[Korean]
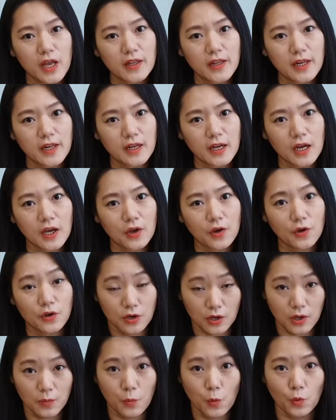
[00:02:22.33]
될까요?
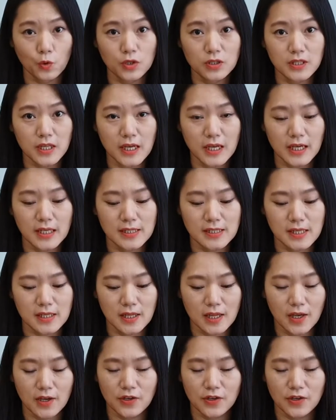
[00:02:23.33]
이렇게 모를 때가 있잖아요.